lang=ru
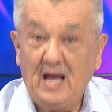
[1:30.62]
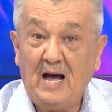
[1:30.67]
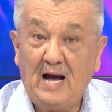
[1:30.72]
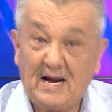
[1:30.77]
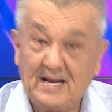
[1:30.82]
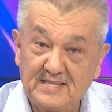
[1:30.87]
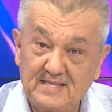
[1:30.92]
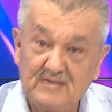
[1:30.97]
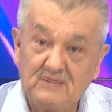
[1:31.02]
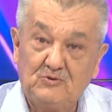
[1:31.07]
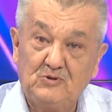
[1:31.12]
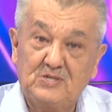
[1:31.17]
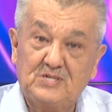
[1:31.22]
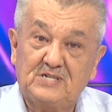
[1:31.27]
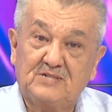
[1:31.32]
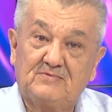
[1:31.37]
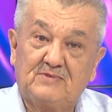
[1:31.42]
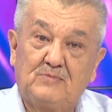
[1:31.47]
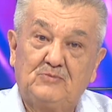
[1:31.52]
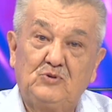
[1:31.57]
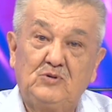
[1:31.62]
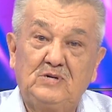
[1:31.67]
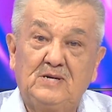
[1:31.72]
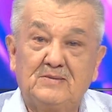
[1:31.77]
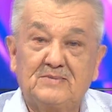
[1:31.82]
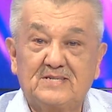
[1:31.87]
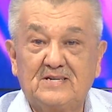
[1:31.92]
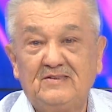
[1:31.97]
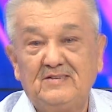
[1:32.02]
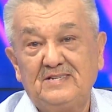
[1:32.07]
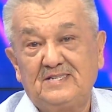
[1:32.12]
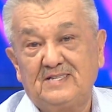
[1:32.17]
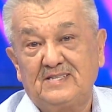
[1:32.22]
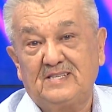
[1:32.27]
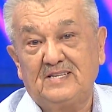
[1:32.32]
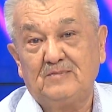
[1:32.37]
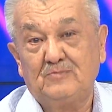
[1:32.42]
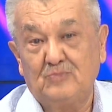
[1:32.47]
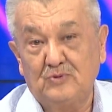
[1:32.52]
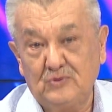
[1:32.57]
от него же во многом зависит
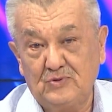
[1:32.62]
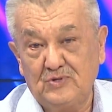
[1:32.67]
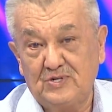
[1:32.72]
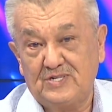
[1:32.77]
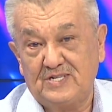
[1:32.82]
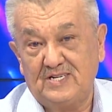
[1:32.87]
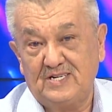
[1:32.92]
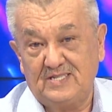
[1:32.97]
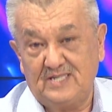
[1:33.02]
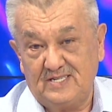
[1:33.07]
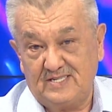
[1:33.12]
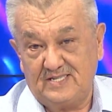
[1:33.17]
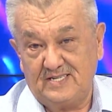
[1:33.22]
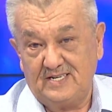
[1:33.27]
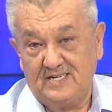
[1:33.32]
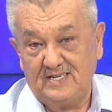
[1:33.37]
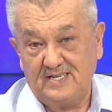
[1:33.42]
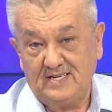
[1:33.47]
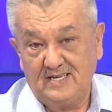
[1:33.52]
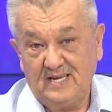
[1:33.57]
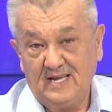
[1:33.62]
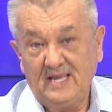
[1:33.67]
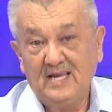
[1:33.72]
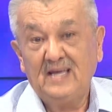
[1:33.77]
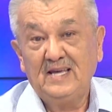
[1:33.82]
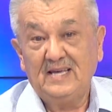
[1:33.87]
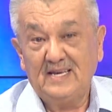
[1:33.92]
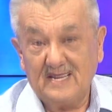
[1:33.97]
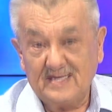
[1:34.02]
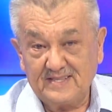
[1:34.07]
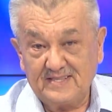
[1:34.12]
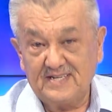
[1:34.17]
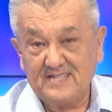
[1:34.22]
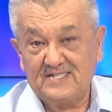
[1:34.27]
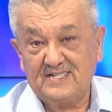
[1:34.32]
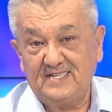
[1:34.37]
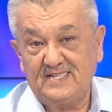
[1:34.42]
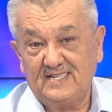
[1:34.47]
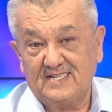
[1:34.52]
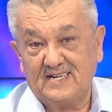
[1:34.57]
и будущее детей, и
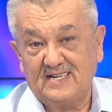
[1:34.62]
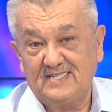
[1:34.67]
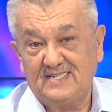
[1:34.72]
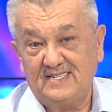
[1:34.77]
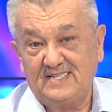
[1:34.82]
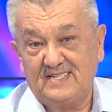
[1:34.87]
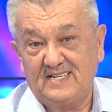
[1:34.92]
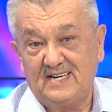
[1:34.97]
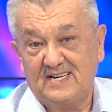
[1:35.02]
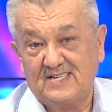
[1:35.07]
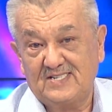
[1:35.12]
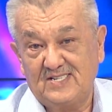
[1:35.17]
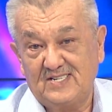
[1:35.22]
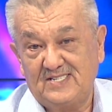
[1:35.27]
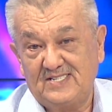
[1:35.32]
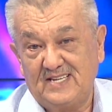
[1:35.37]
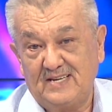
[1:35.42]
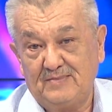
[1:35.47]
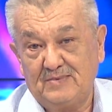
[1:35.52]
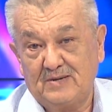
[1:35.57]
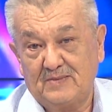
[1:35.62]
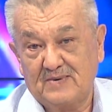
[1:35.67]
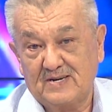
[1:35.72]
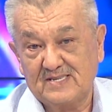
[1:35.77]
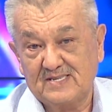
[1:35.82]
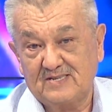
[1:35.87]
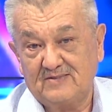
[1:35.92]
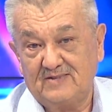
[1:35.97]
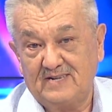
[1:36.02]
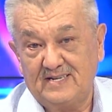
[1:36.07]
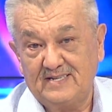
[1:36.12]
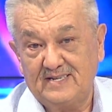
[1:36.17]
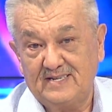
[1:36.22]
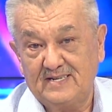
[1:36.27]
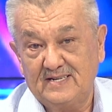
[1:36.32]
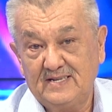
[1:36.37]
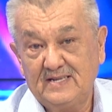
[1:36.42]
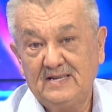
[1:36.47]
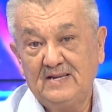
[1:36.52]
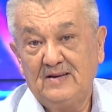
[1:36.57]
отношение родителей к системе
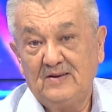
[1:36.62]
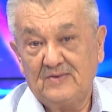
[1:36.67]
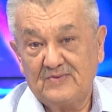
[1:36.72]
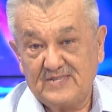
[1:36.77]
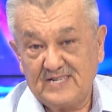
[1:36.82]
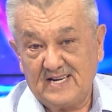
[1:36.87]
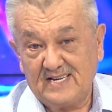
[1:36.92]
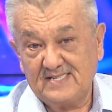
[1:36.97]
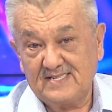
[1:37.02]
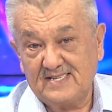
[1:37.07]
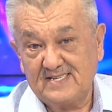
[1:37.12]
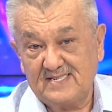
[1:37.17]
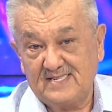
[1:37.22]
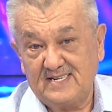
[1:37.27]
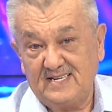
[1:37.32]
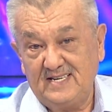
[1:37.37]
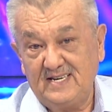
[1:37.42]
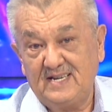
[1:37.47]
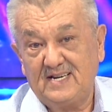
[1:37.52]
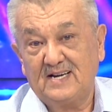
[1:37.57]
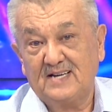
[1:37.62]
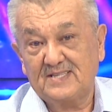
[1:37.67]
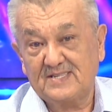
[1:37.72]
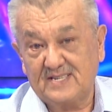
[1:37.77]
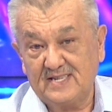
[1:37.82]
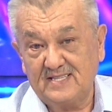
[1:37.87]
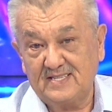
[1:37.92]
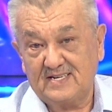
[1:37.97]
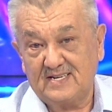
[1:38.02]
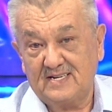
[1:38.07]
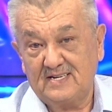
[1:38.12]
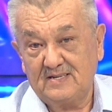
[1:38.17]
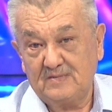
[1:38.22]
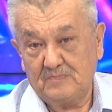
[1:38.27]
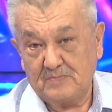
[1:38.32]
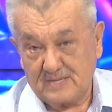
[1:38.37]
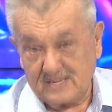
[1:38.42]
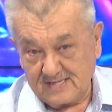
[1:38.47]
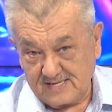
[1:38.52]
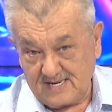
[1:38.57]
образования, в частности, их оценка
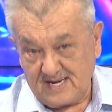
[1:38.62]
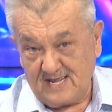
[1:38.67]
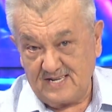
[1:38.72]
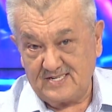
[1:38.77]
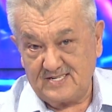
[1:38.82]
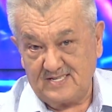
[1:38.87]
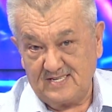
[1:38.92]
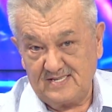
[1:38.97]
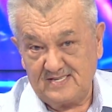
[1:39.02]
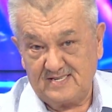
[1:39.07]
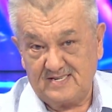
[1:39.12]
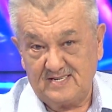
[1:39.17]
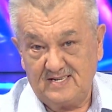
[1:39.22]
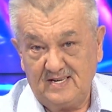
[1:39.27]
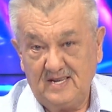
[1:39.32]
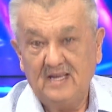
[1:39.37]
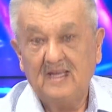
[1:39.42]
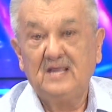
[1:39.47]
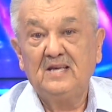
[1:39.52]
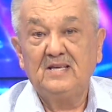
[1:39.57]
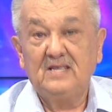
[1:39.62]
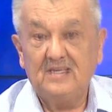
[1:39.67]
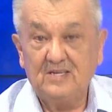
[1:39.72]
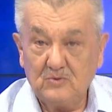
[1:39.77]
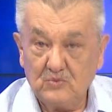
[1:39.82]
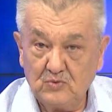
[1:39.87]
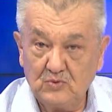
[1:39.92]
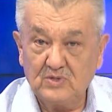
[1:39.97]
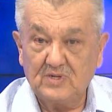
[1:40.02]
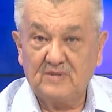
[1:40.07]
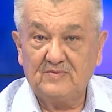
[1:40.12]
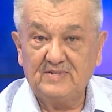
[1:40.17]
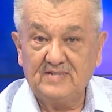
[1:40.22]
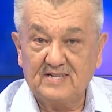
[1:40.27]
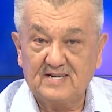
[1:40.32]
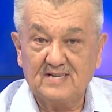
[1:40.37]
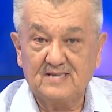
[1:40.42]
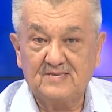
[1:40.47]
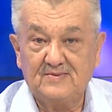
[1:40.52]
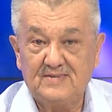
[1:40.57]
прозрачности и
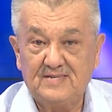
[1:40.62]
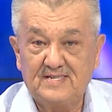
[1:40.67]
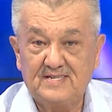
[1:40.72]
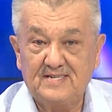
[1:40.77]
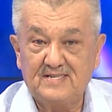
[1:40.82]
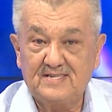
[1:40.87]
уровня развития